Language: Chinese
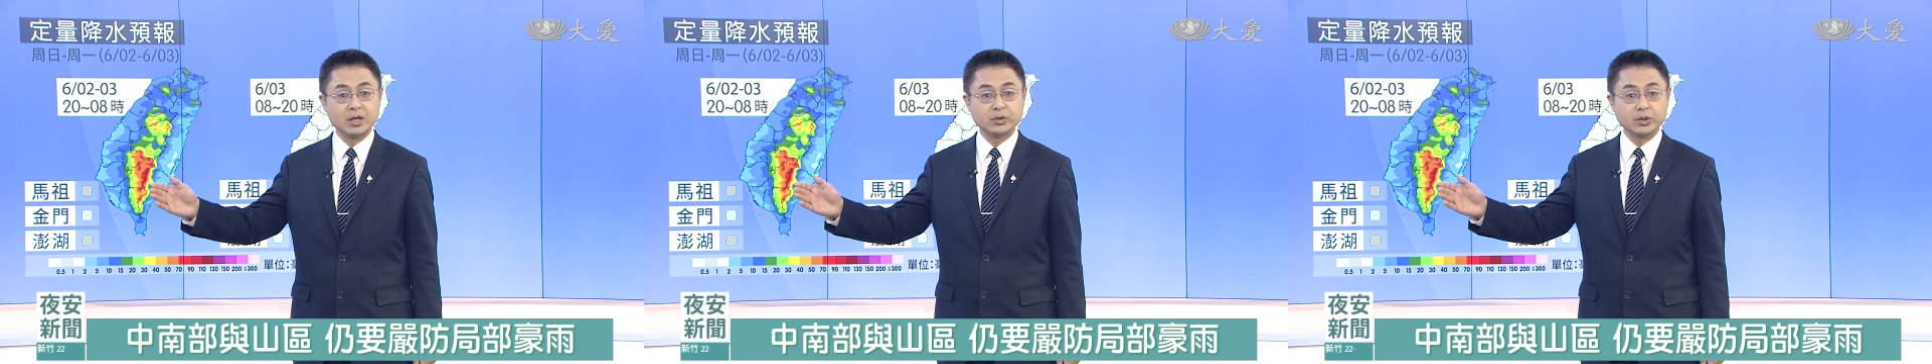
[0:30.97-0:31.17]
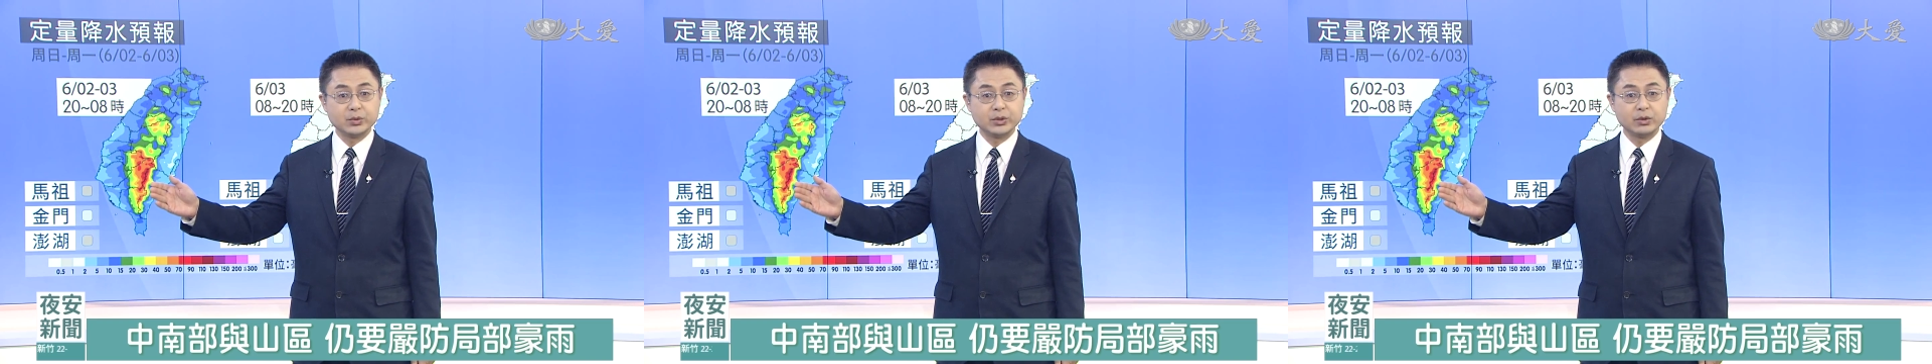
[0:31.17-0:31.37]

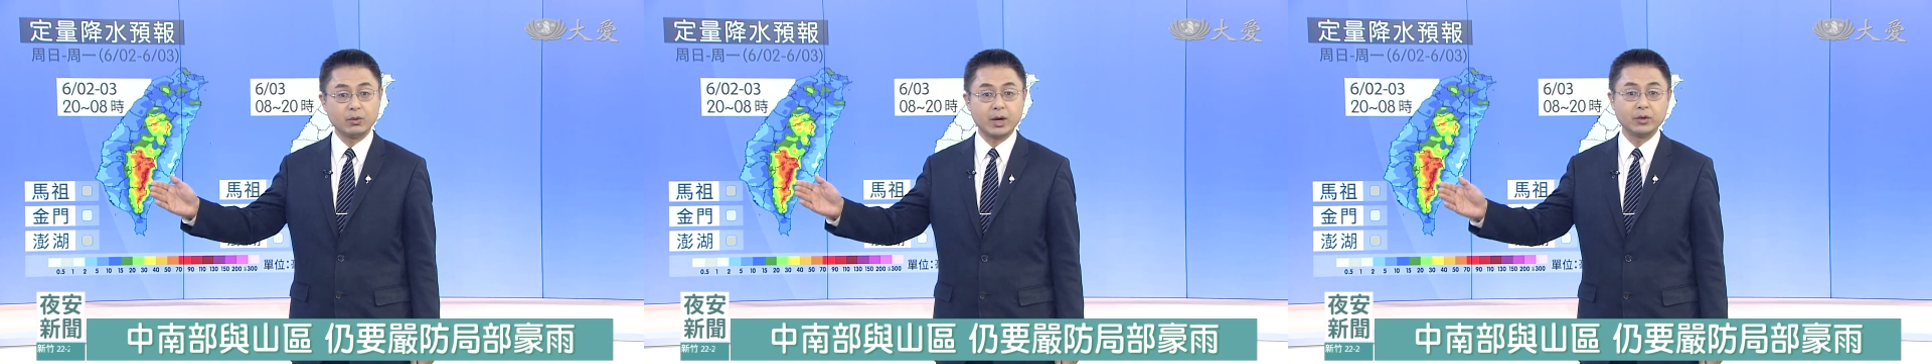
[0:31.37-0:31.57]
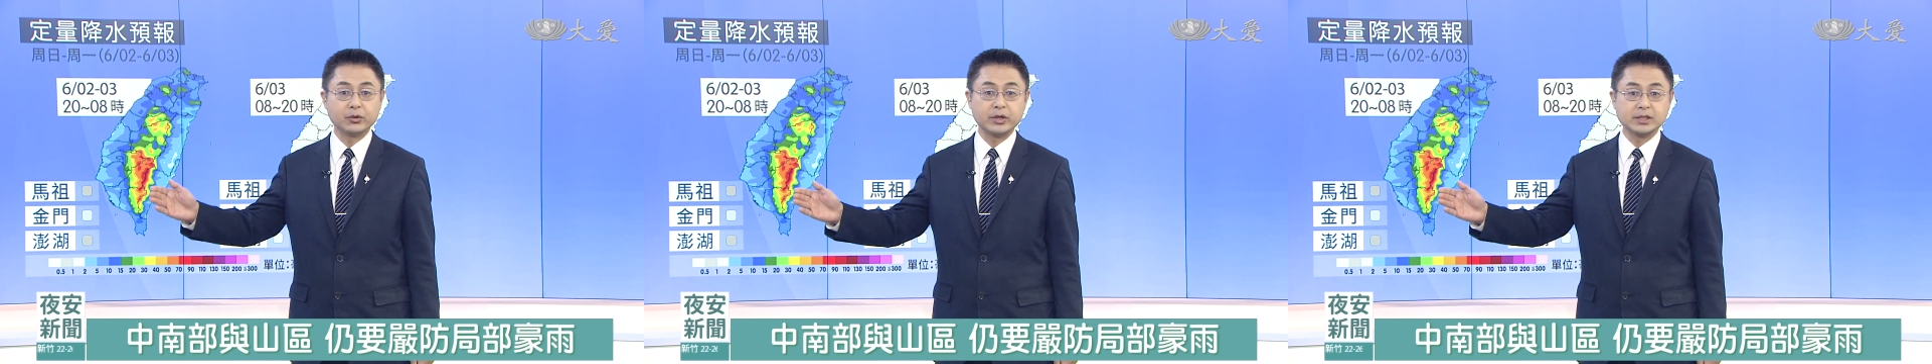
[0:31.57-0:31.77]
就是
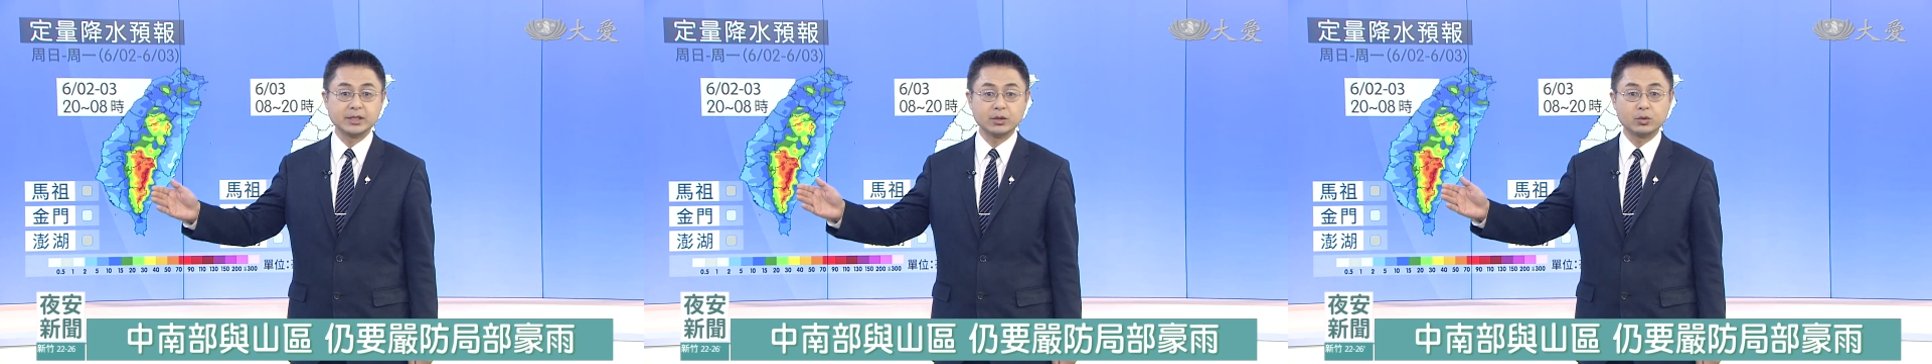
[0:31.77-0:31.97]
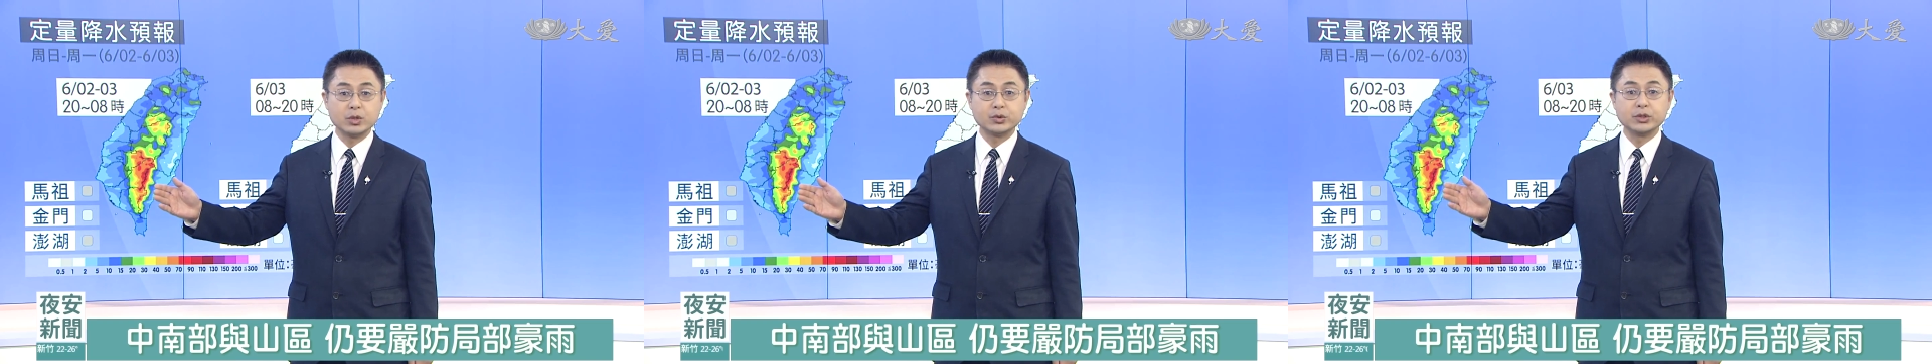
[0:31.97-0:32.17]
黄绿
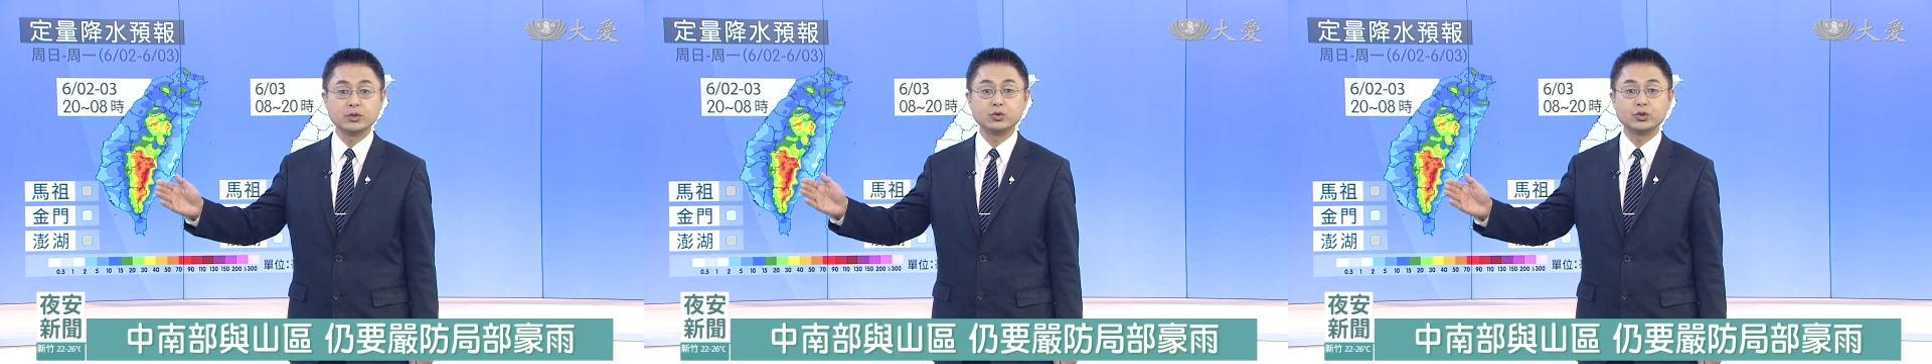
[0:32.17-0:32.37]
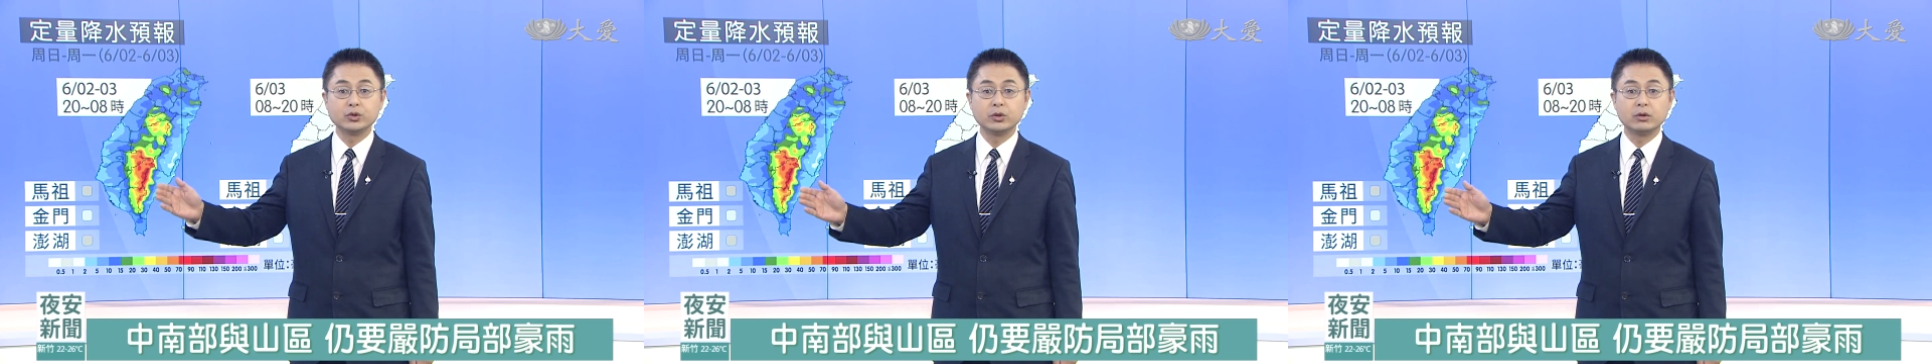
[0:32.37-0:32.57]
色或是
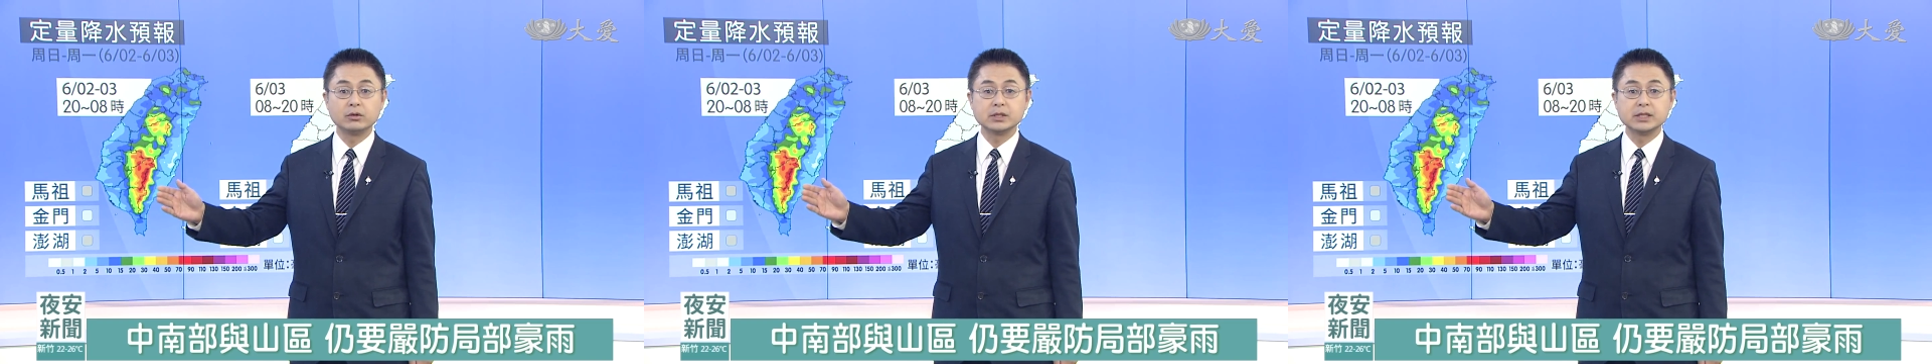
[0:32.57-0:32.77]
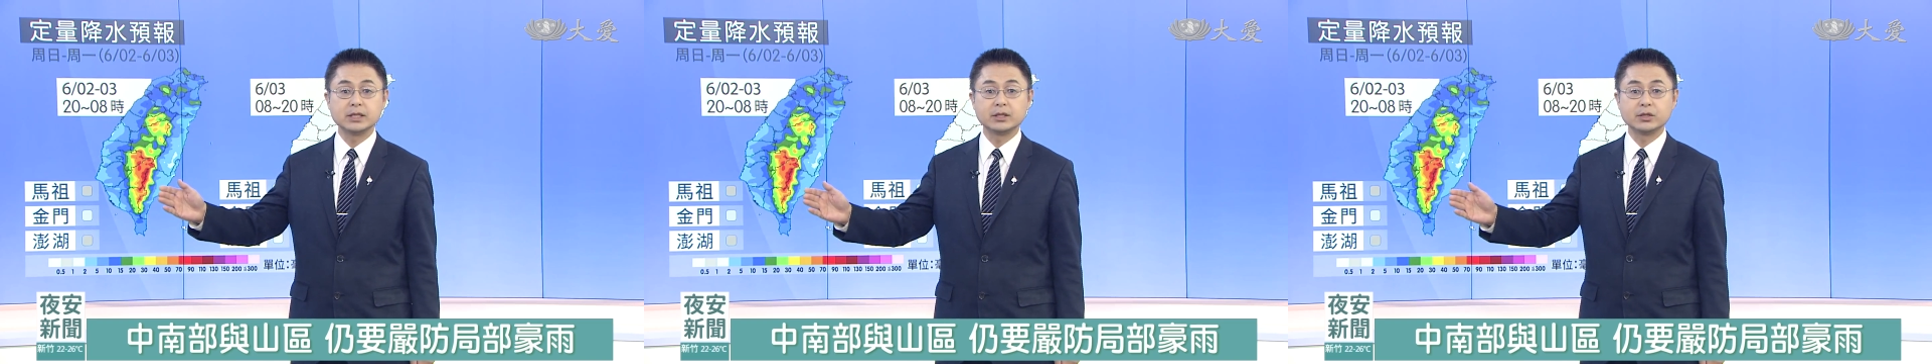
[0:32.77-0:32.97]
橘
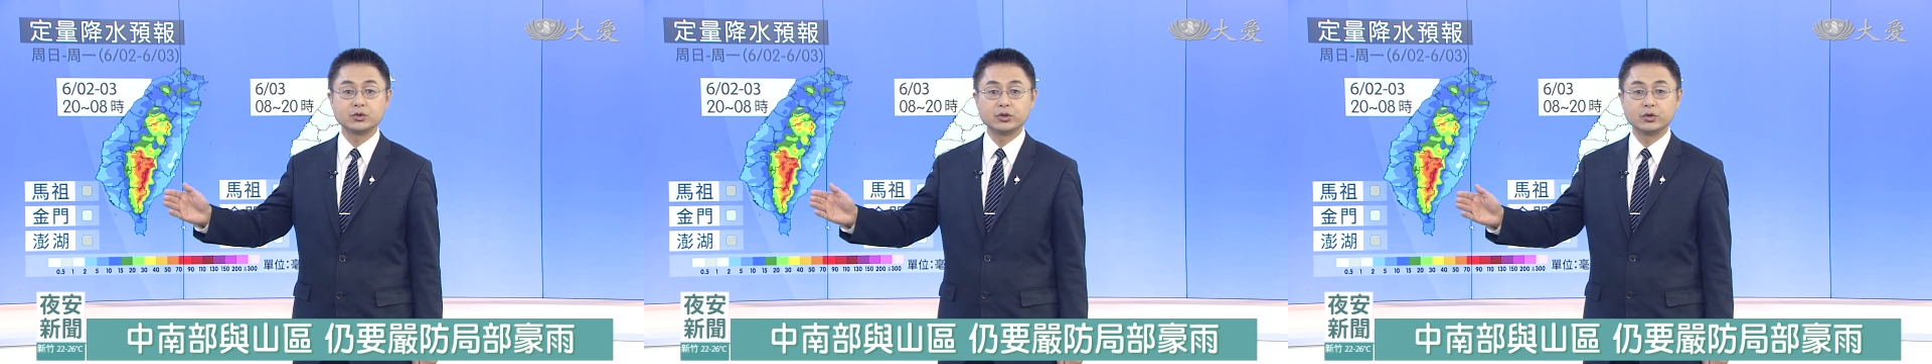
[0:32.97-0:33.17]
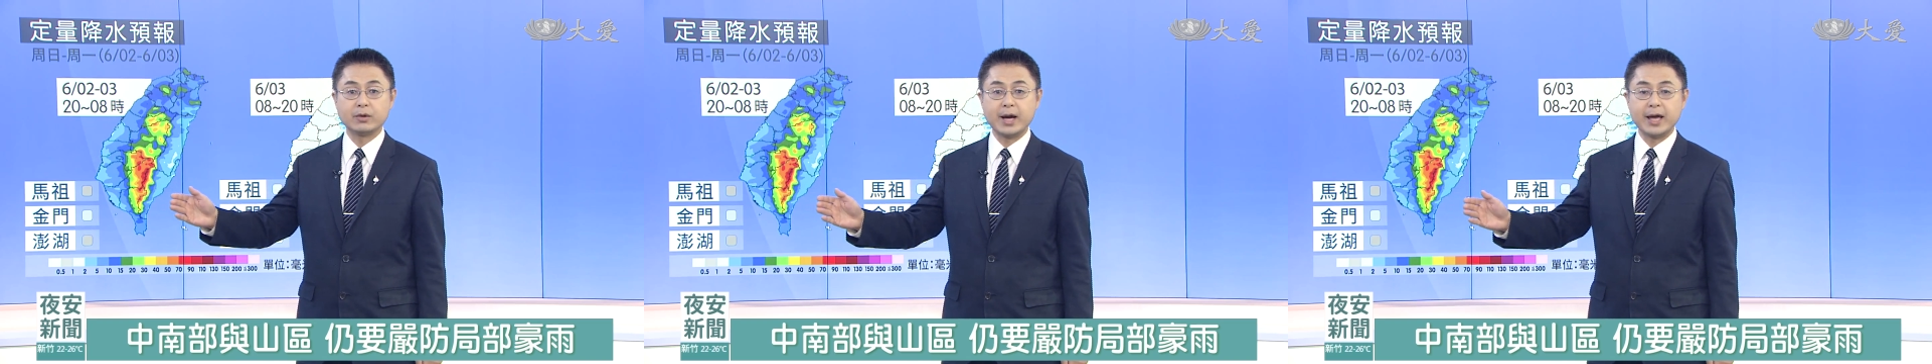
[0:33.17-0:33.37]
红色的
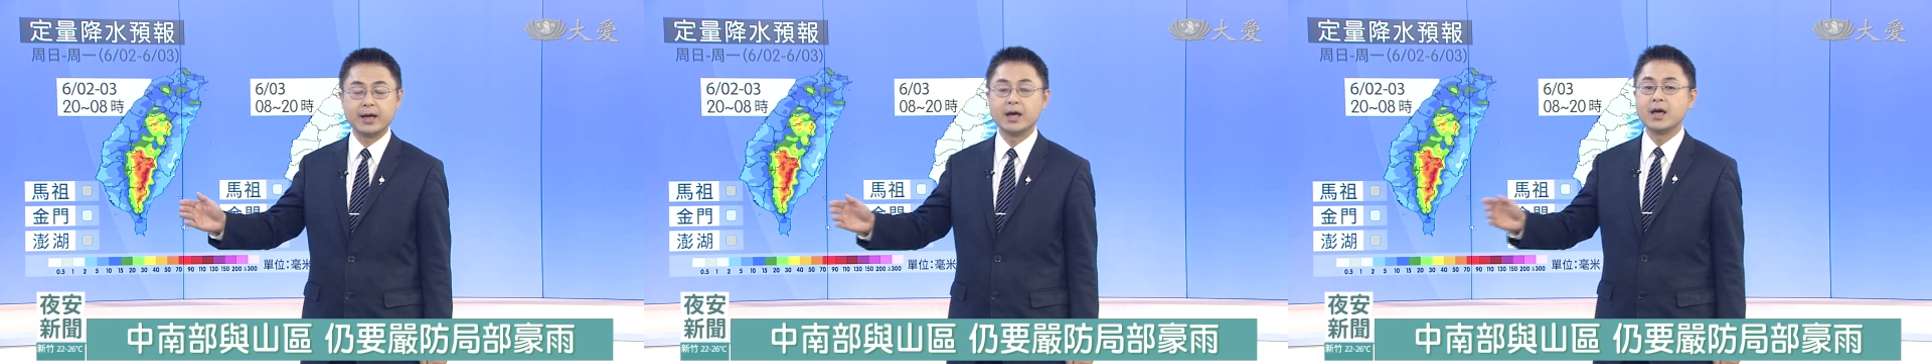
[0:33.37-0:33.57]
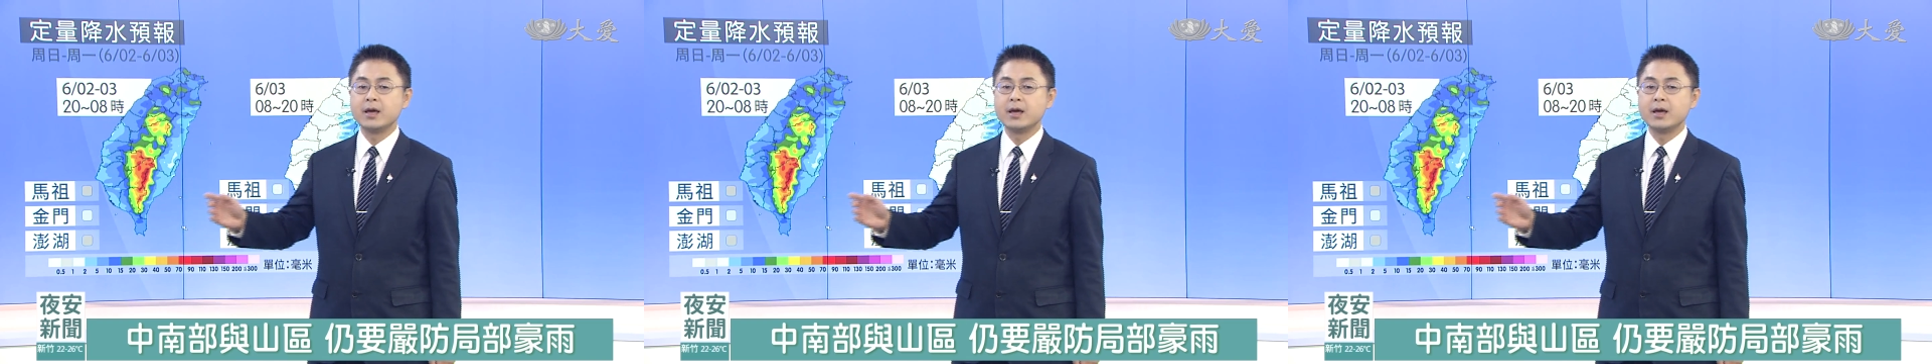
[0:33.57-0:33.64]
区块。